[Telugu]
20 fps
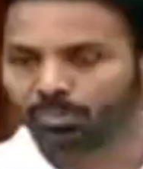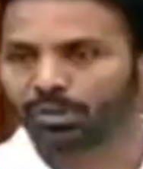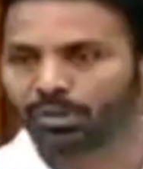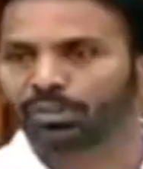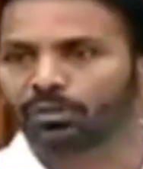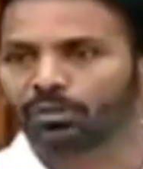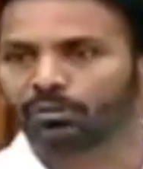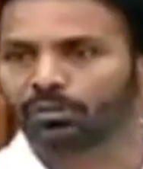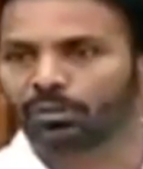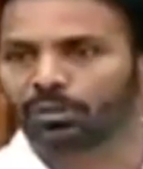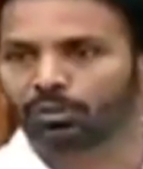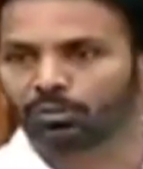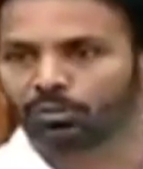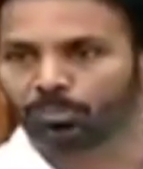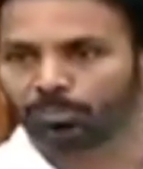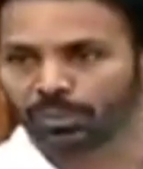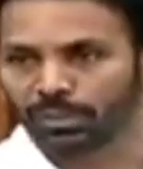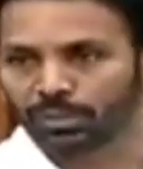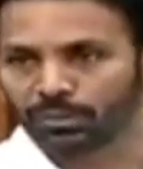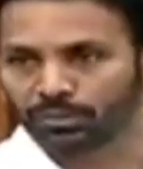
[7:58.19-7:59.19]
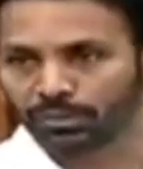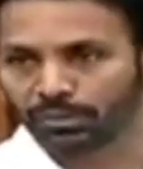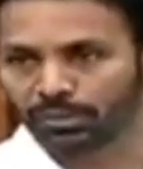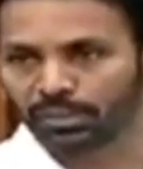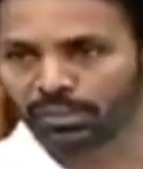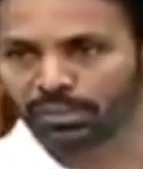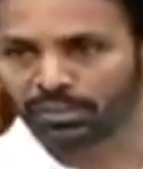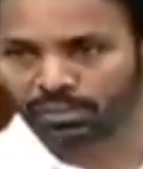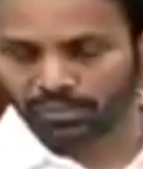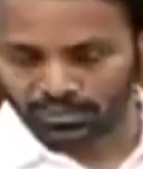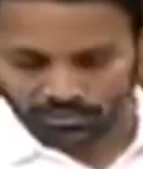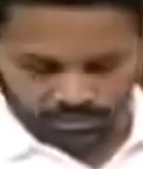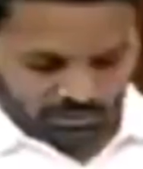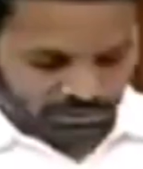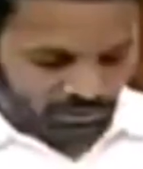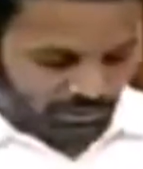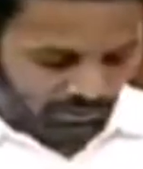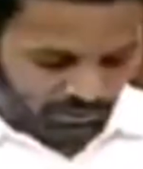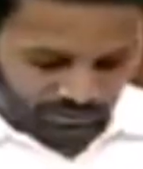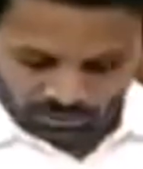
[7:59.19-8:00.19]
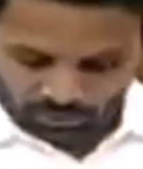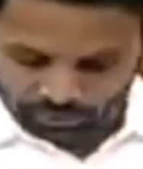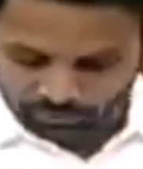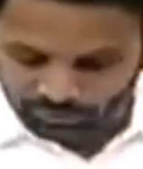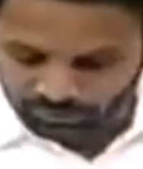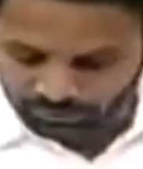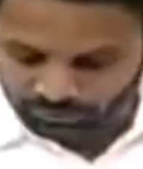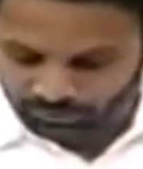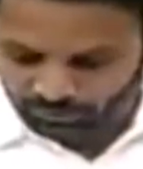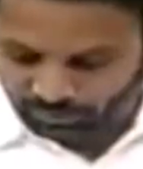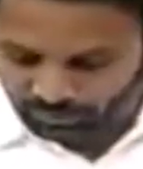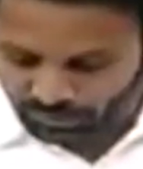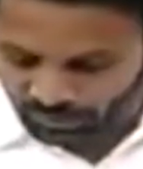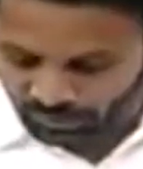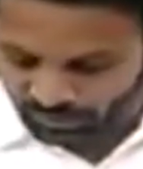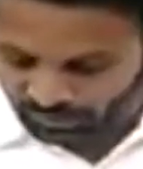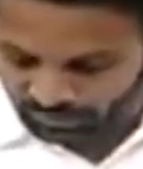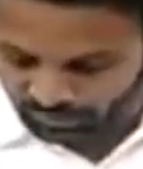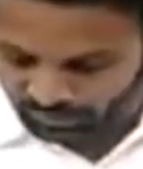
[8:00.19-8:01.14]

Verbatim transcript: పది కోట్ల రూపాయలతోటి రెనోవేషన్ కూడా